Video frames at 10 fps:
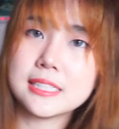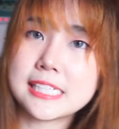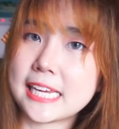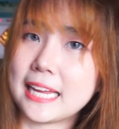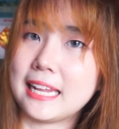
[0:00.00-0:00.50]

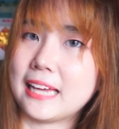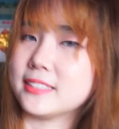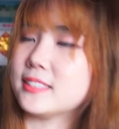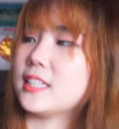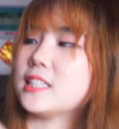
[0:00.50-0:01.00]
เฉียนหลัน
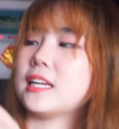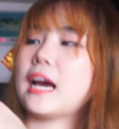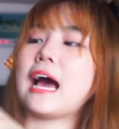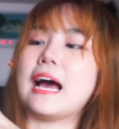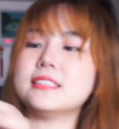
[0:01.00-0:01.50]
เซอร์นะ
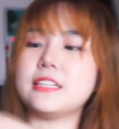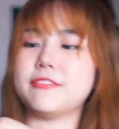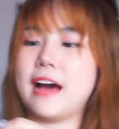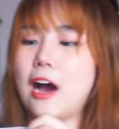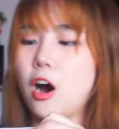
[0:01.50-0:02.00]
คะสี
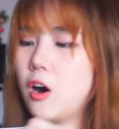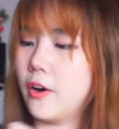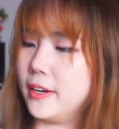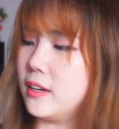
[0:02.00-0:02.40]
ฟ้าอ่อน